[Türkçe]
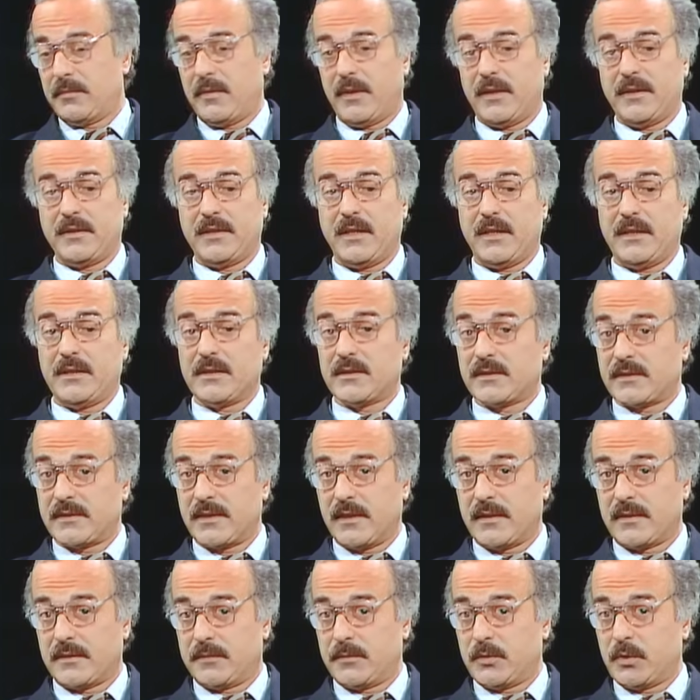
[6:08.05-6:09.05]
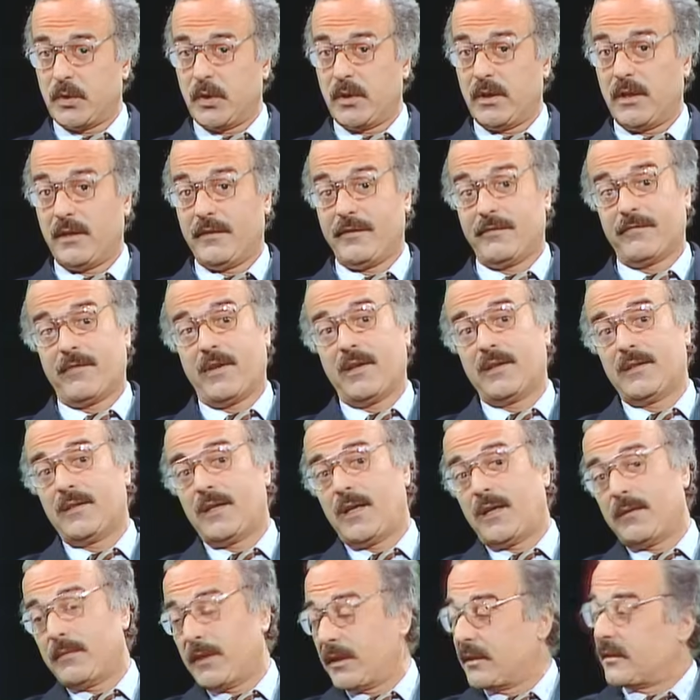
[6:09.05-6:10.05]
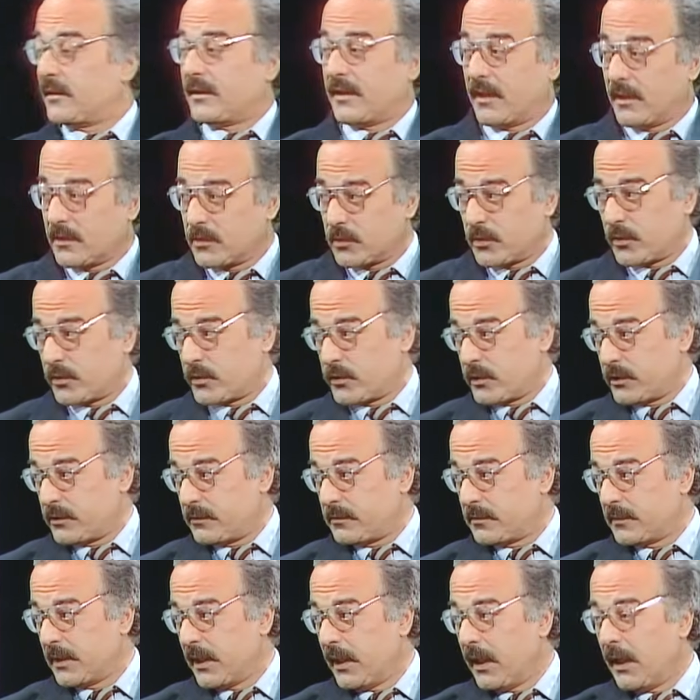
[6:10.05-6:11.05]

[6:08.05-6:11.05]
Ben de yırtarım şöyle vallahi ben tiyatrocuyum.